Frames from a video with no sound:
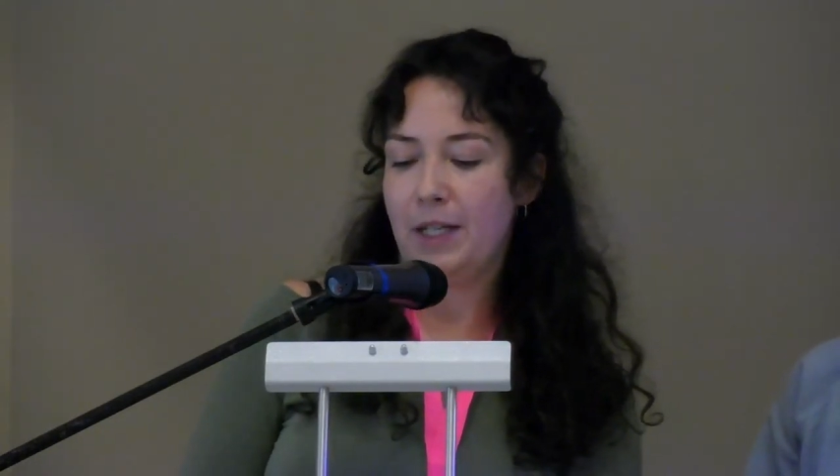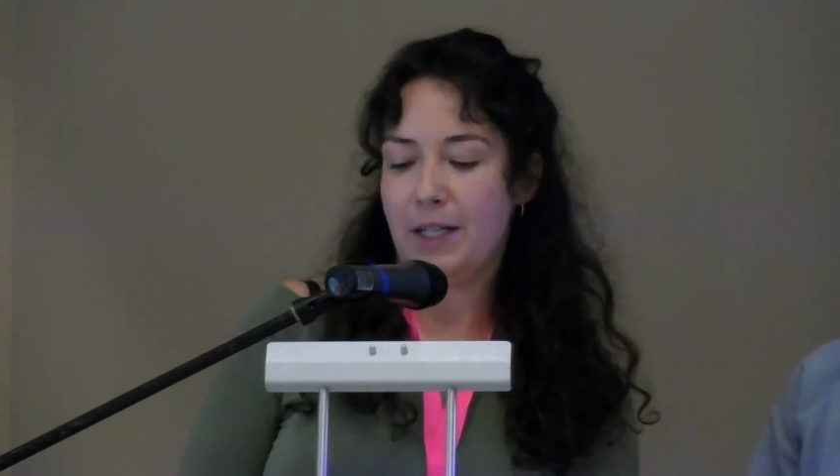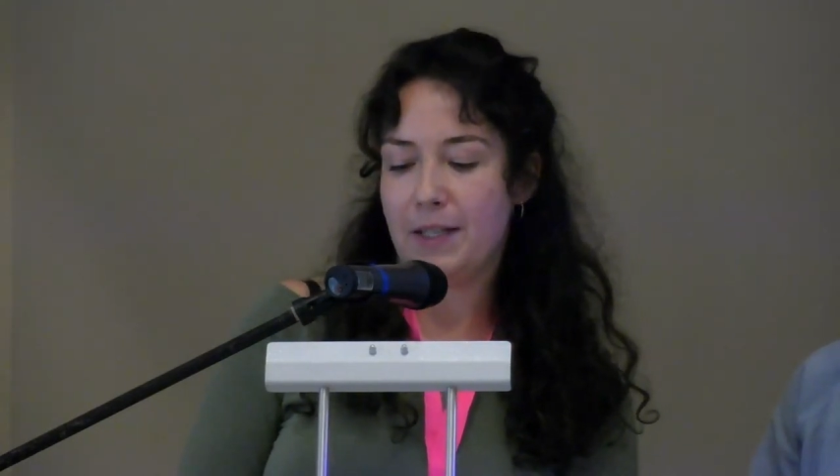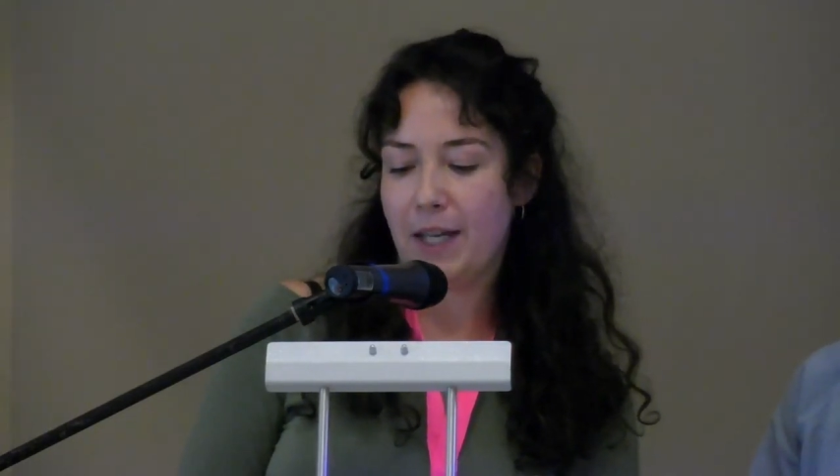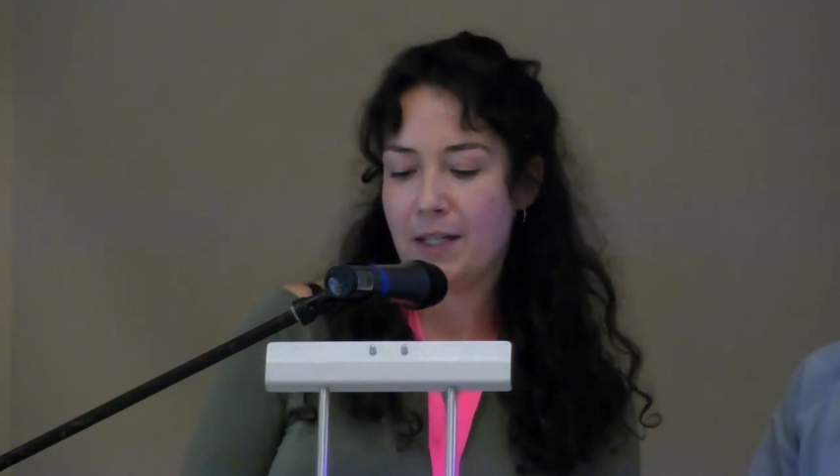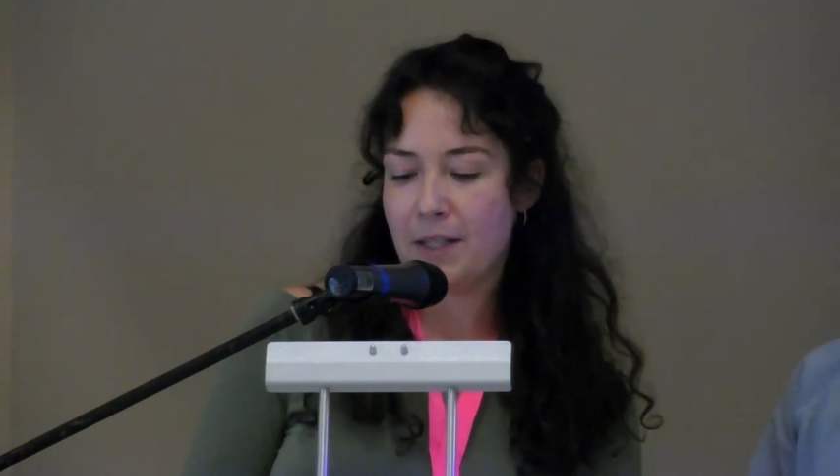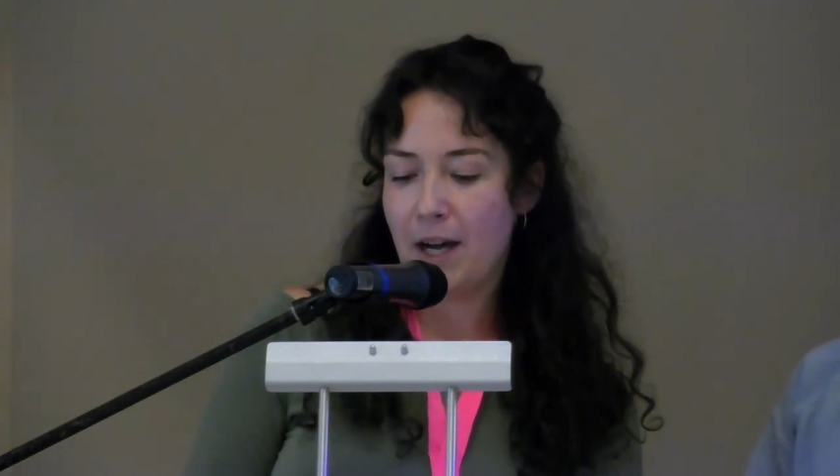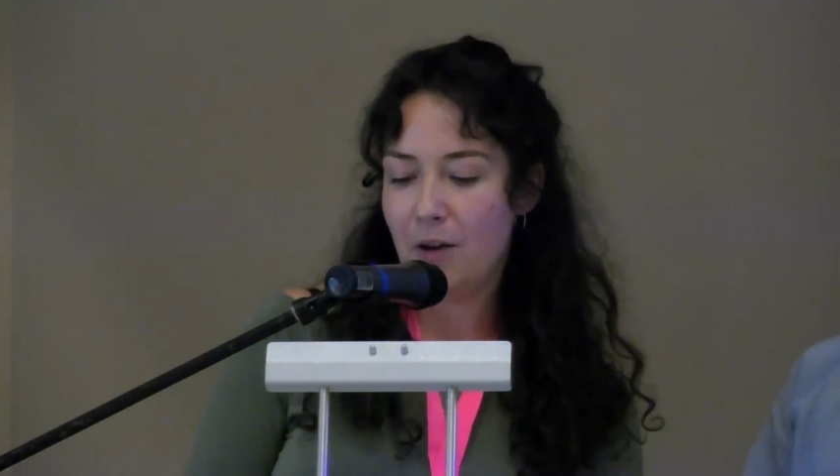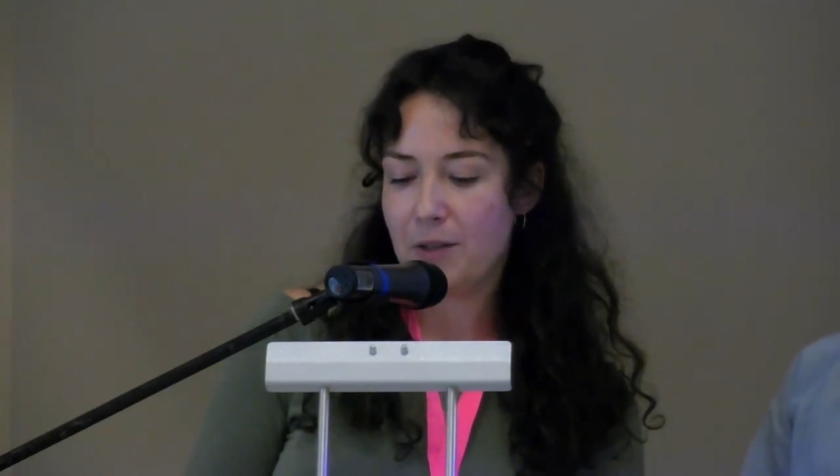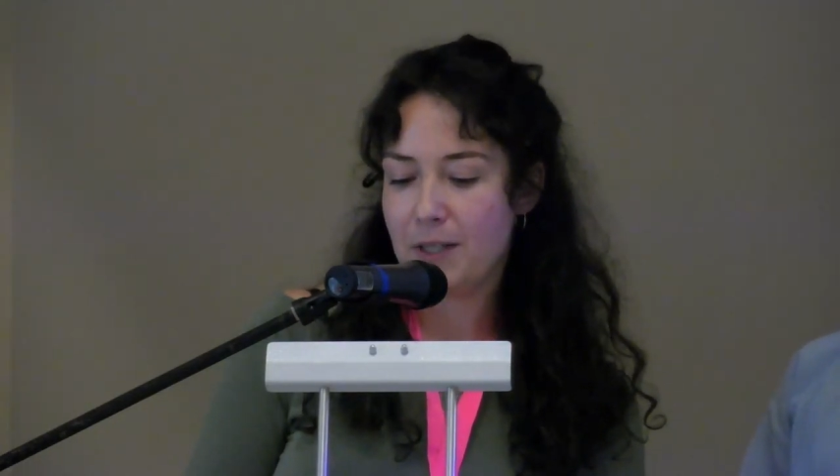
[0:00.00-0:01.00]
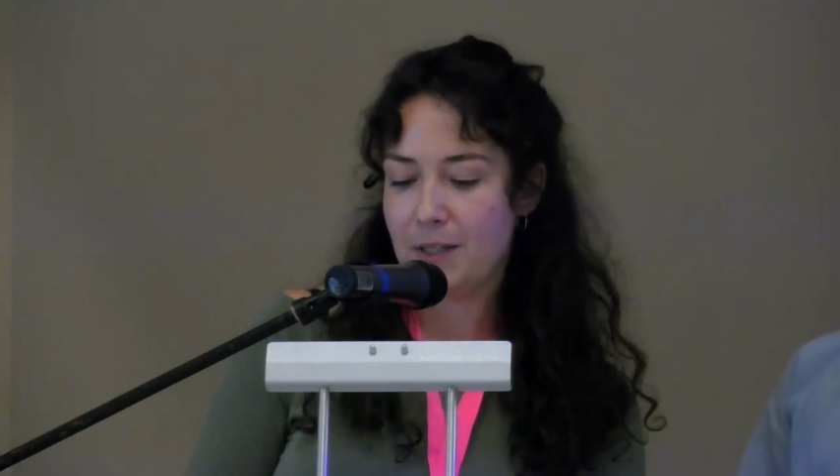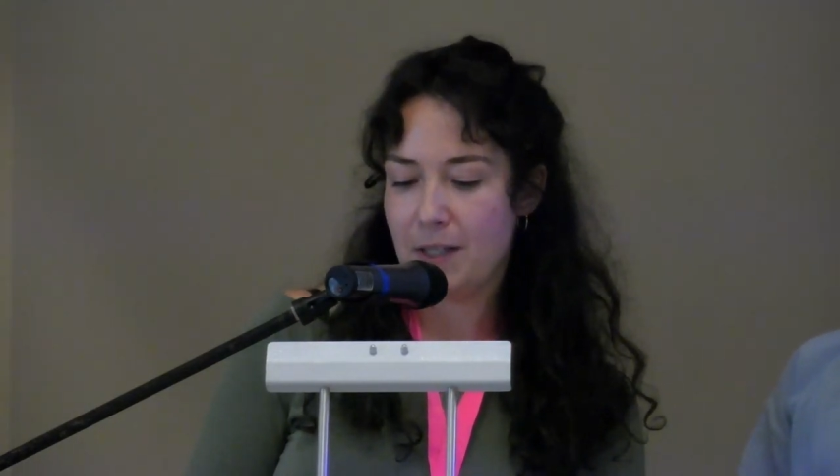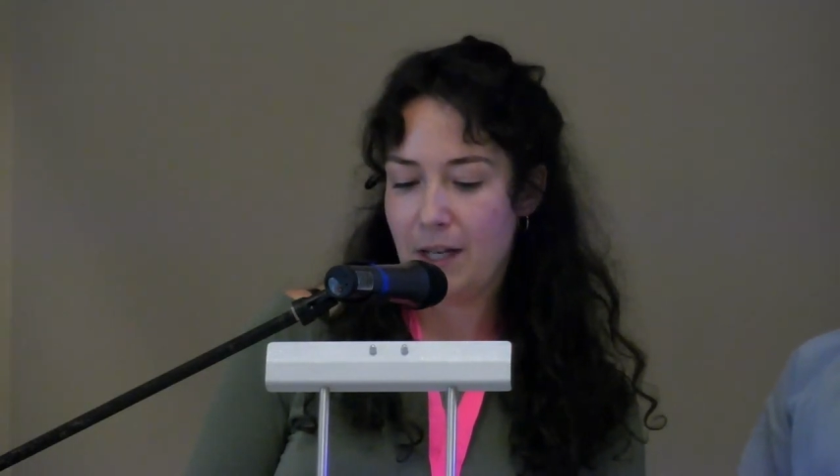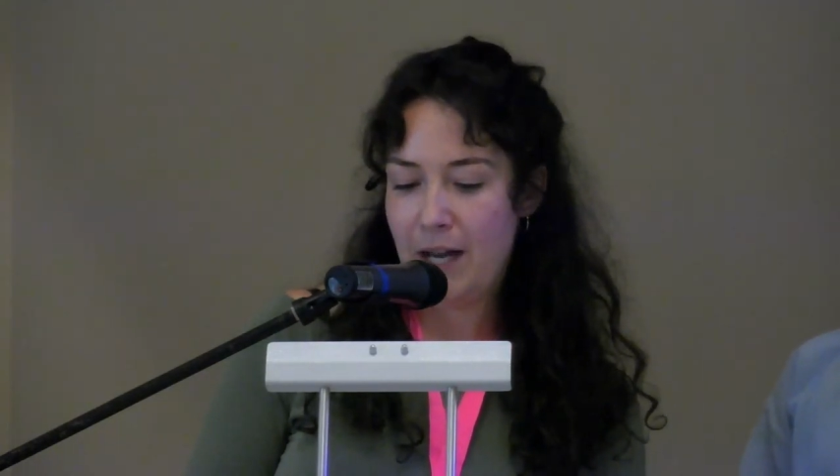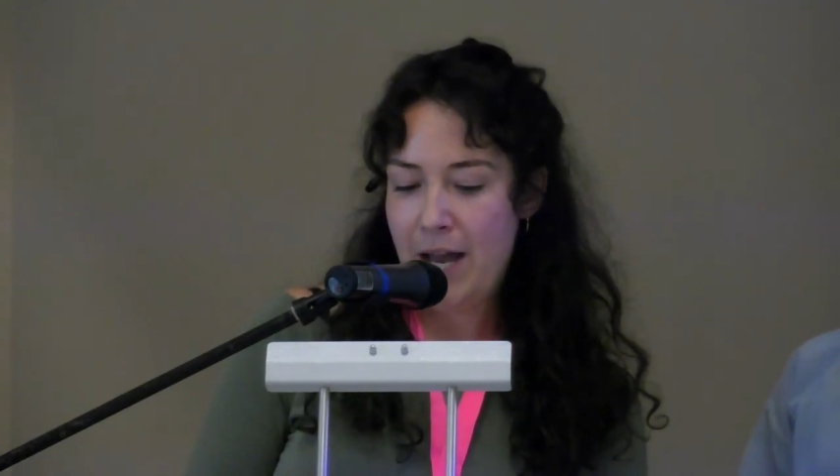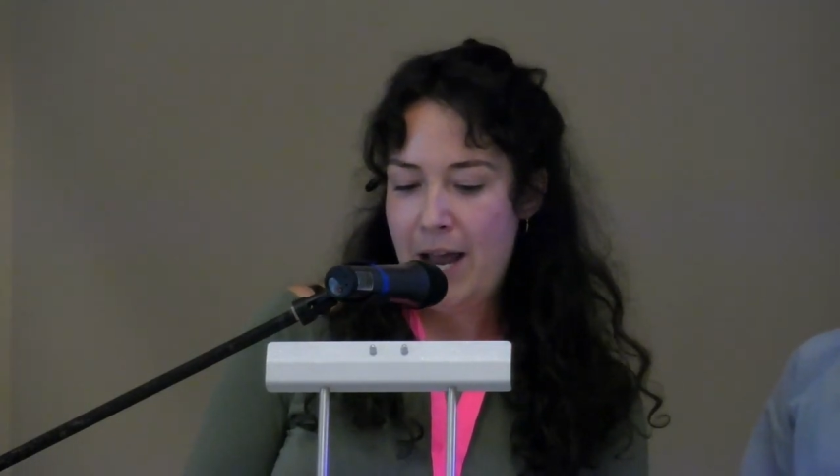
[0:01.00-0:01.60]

das kennt ja auch, ist diese